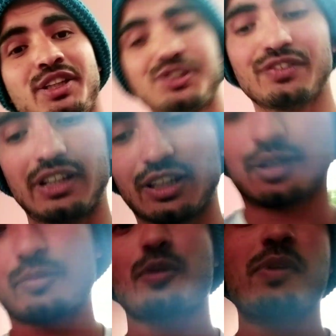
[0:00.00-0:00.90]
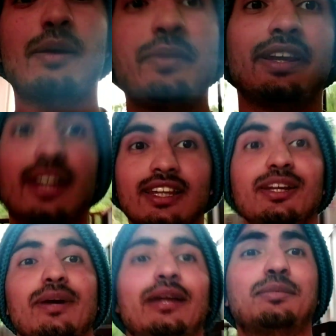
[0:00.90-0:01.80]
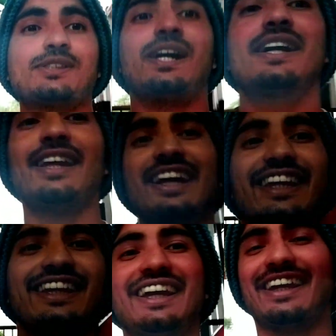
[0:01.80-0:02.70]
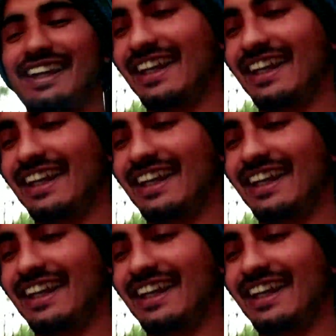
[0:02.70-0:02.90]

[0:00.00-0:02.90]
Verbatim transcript: नीचे वाले कमरों में हमने क्या तबाही मचा के रखी है